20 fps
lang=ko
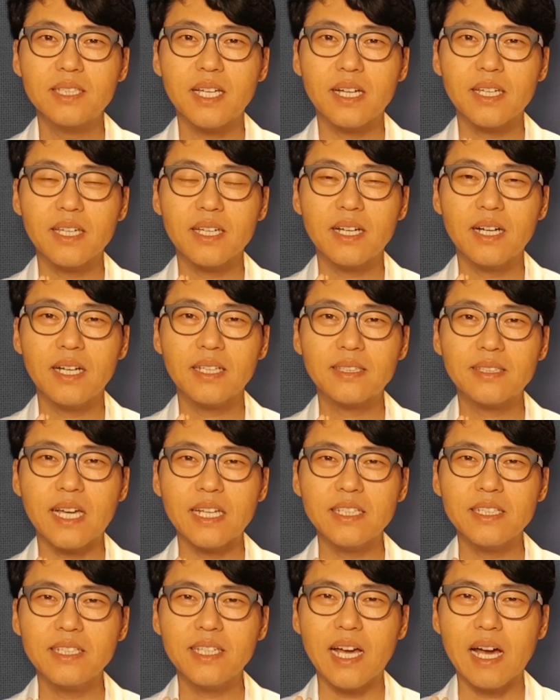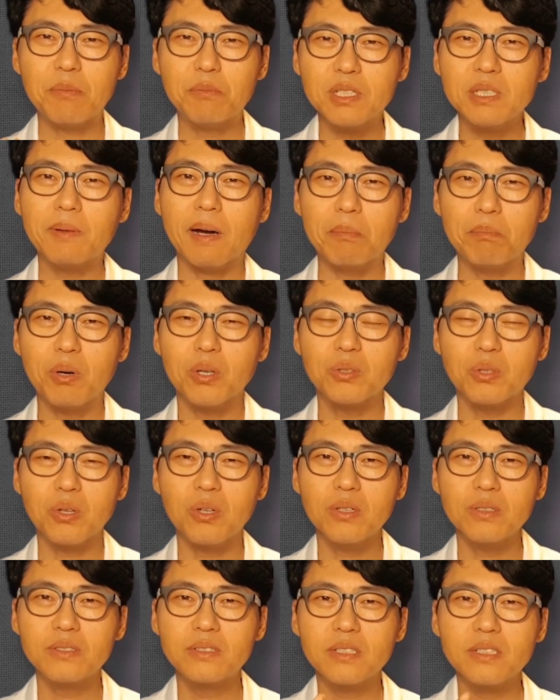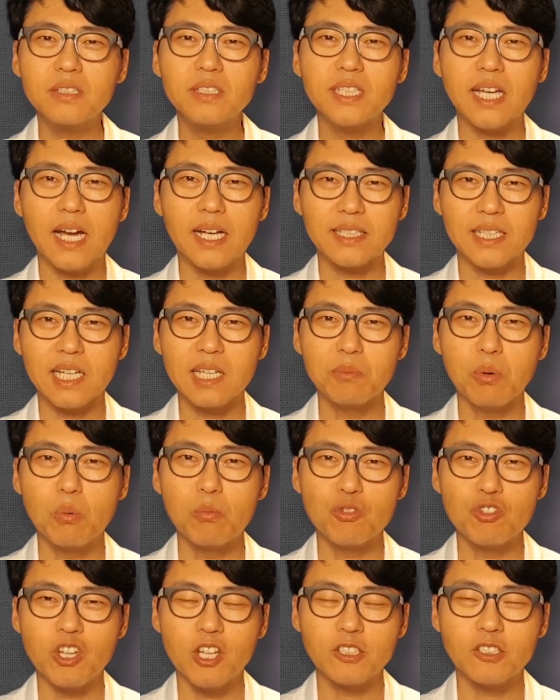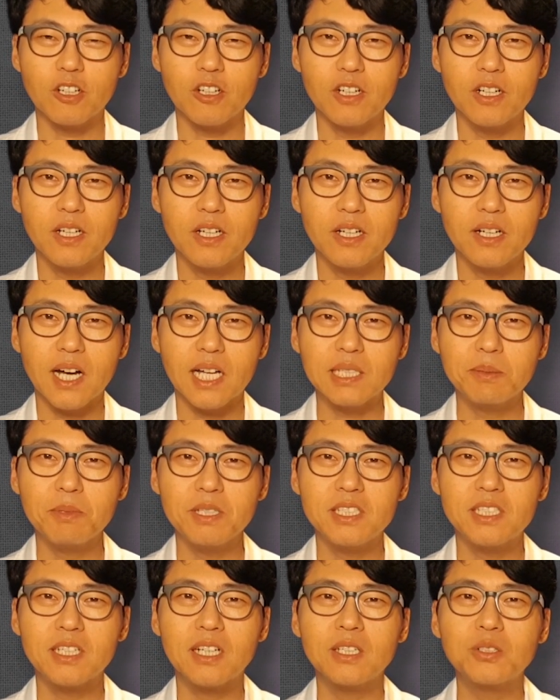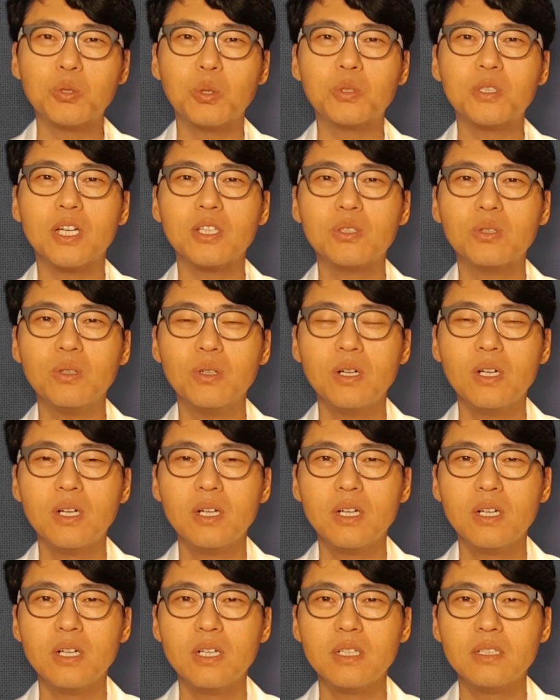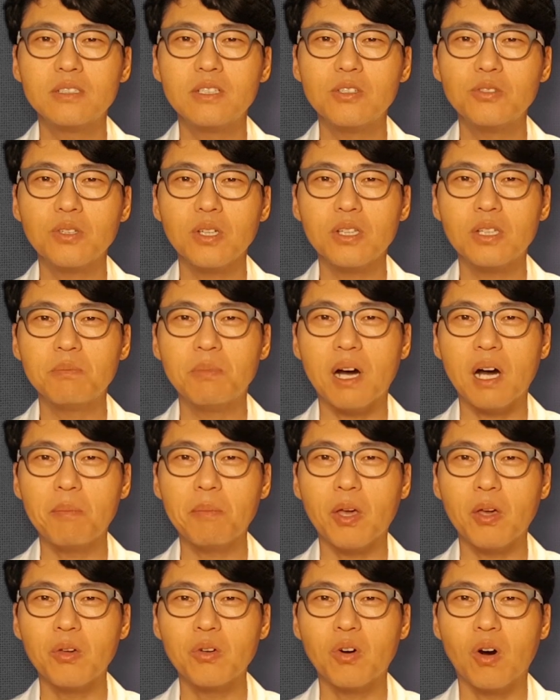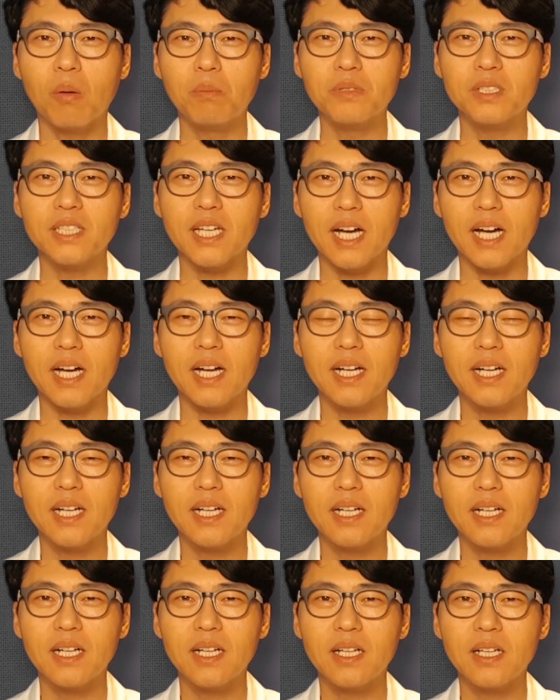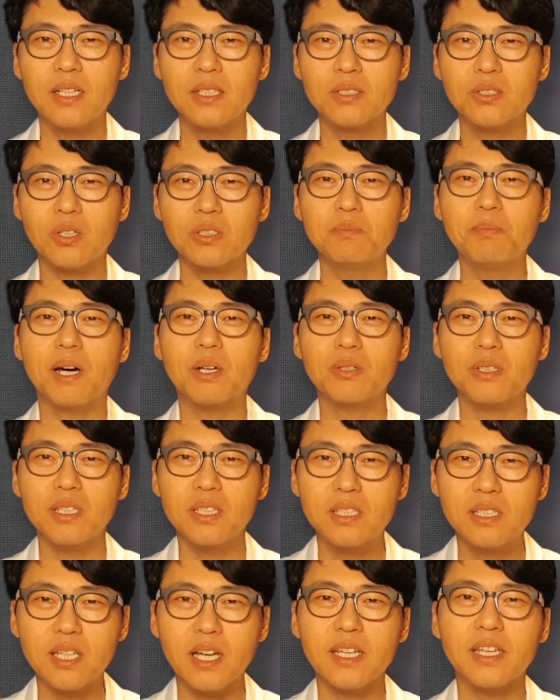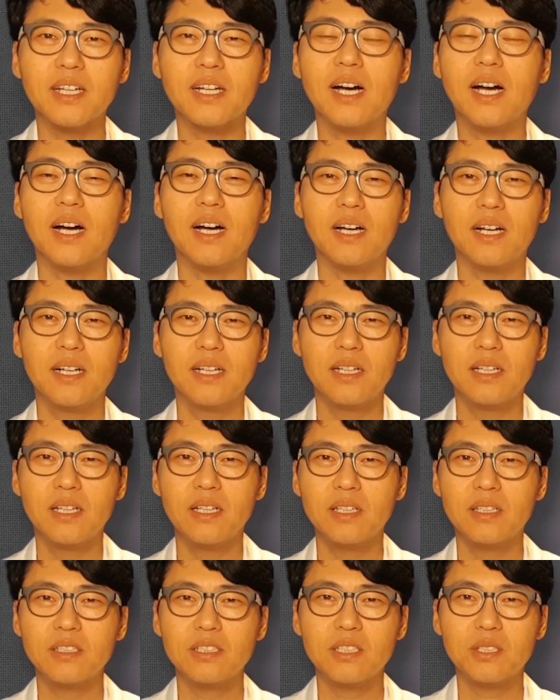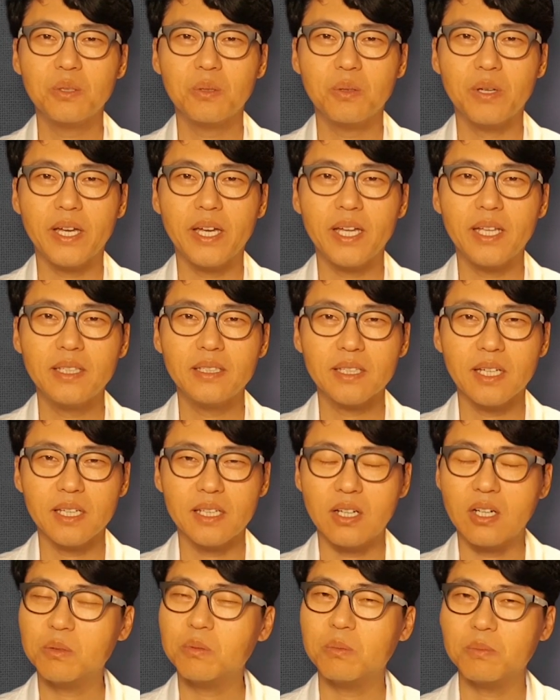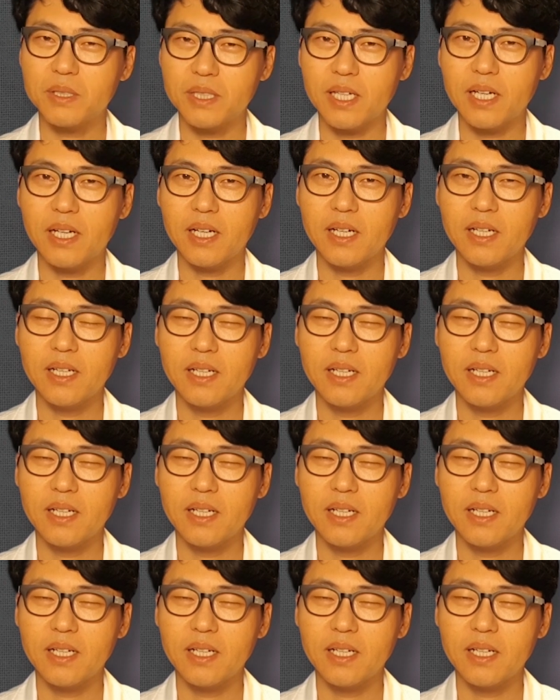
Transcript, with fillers: 자기가 다른 게 아무리 바빠도 쓰느냐 자기 몸을 위해서 아니면 이 시간조차도 쓸 수 있는 마음의 여유가 없느냐 저는 바로 이 차이가 치료의 차이라고 봅니다.